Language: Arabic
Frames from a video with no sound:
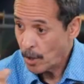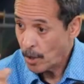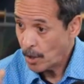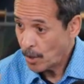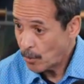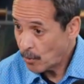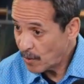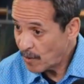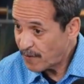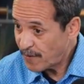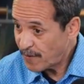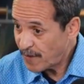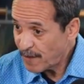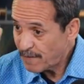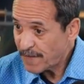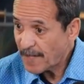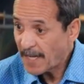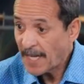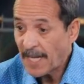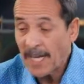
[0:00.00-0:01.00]
والفيفا
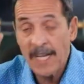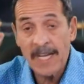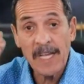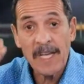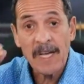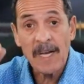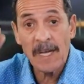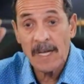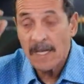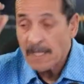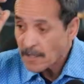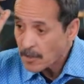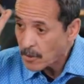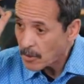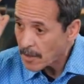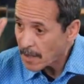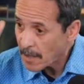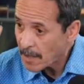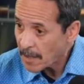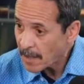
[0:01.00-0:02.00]
عليها ان
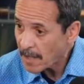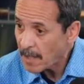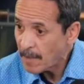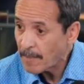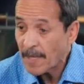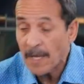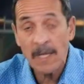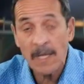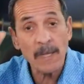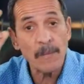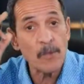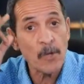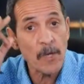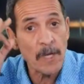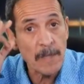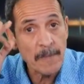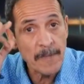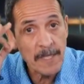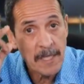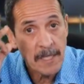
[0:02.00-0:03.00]
تراقب هذه
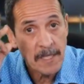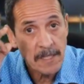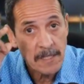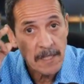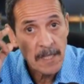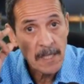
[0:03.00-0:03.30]
المقابلات